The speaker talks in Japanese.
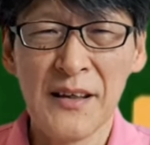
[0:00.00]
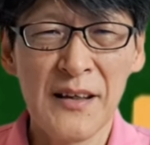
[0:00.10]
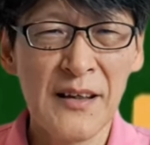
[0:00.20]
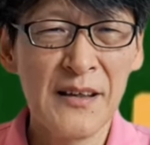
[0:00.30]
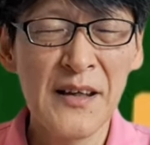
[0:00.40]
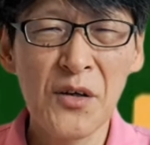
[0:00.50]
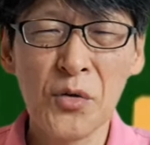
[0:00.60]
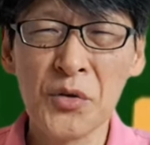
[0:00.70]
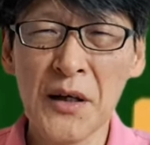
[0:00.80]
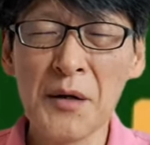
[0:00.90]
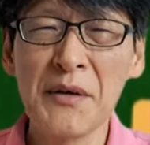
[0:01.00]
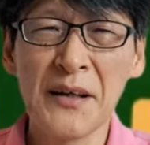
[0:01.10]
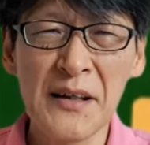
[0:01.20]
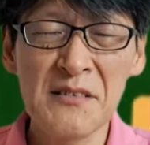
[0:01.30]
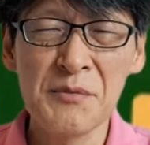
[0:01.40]
えー、結構な雨
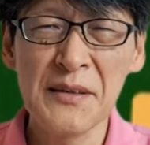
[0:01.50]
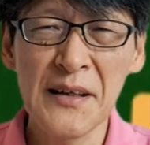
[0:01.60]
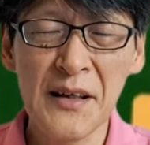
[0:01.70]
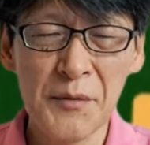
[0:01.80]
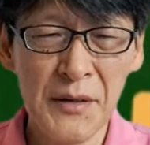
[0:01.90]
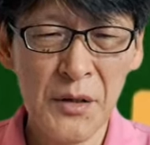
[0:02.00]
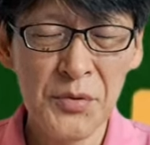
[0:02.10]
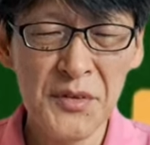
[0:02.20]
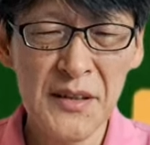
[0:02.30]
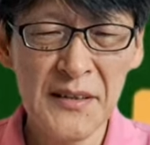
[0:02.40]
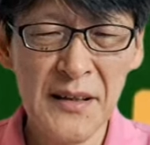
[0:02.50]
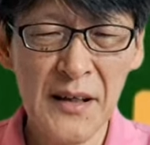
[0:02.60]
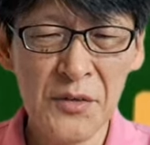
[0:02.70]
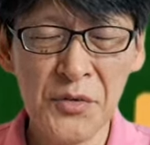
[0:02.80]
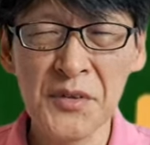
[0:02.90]
がね、冷たい雨が降ってい
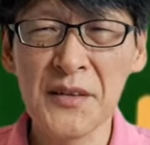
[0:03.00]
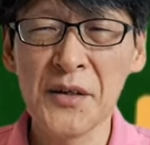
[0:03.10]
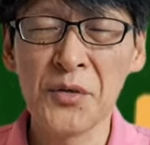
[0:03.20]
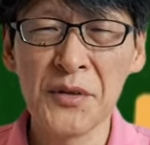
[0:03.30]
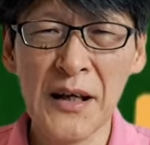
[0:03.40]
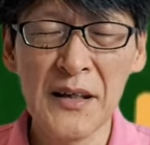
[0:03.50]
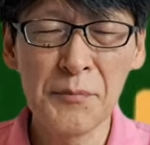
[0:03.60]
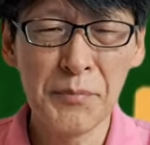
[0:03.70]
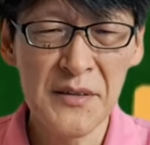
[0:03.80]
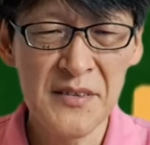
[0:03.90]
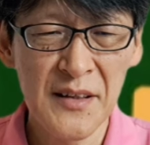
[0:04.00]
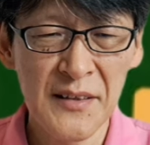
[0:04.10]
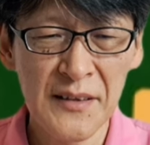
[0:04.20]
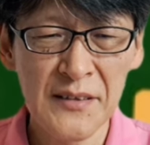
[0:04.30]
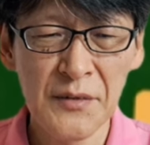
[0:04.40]
たといったような一般参
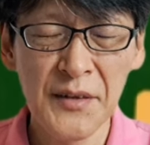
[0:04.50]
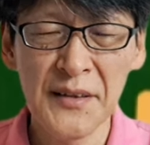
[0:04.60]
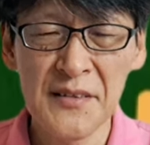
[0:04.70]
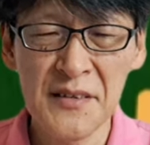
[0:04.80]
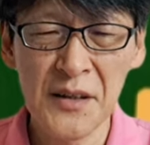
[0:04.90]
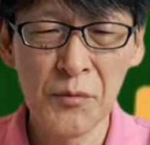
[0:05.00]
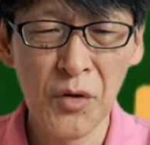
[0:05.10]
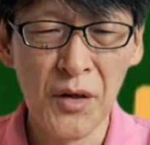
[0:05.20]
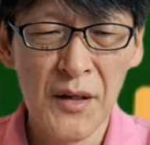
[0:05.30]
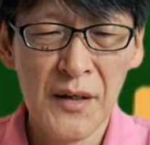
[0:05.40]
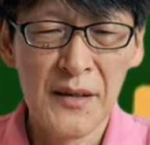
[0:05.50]
賀だったわけですけども、